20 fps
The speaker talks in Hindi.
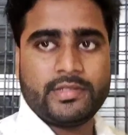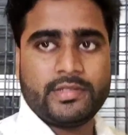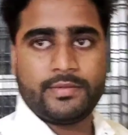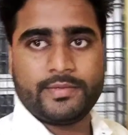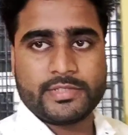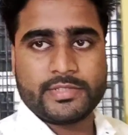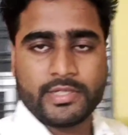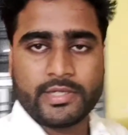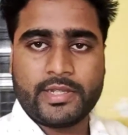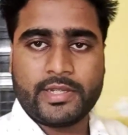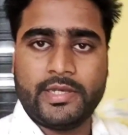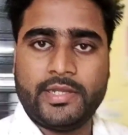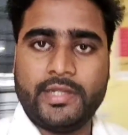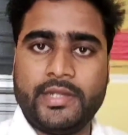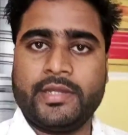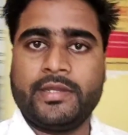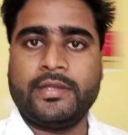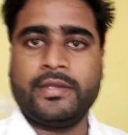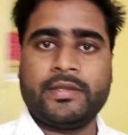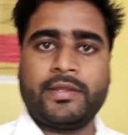रिजर्वेशन के
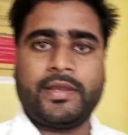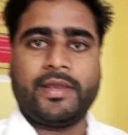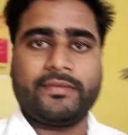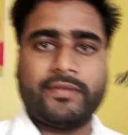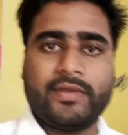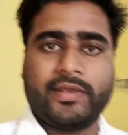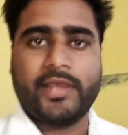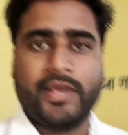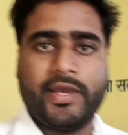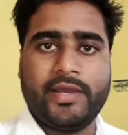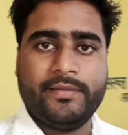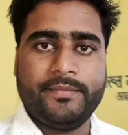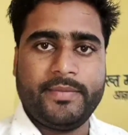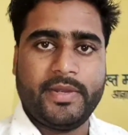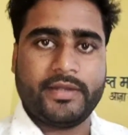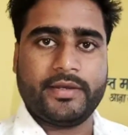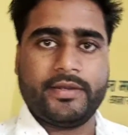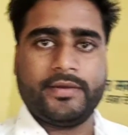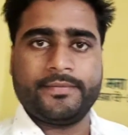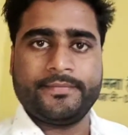लिए कैसा क्या है
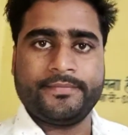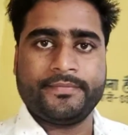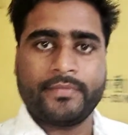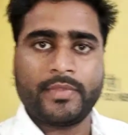मैटर